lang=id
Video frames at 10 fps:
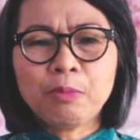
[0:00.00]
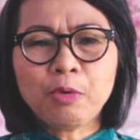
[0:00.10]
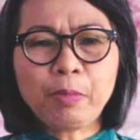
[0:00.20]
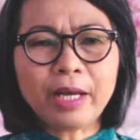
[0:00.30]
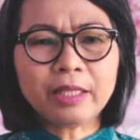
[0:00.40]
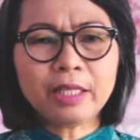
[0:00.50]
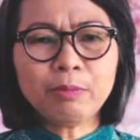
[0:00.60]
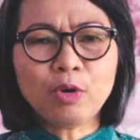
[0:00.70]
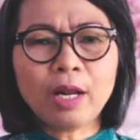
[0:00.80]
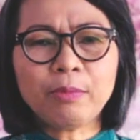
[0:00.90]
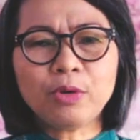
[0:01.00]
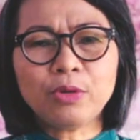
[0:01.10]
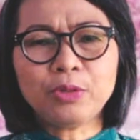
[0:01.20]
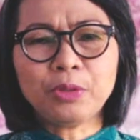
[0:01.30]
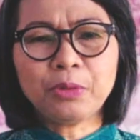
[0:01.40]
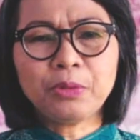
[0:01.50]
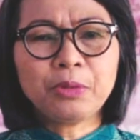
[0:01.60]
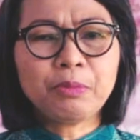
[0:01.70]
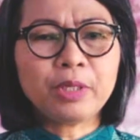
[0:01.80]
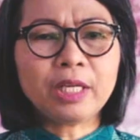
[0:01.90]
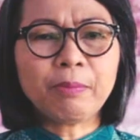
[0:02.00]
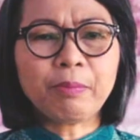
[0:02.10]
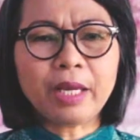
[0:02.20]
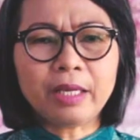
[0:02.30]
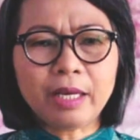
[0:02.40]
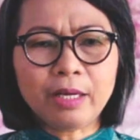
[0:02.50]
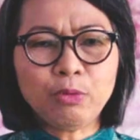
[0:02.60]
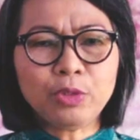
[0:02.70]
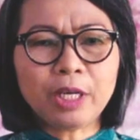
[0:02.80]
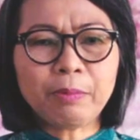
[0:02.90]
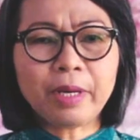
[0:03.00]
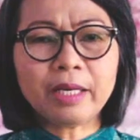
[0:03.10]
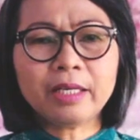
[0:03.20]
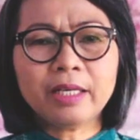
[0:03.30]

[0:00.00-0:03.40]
Bupati Bola Mongondo menyampaikan ucapan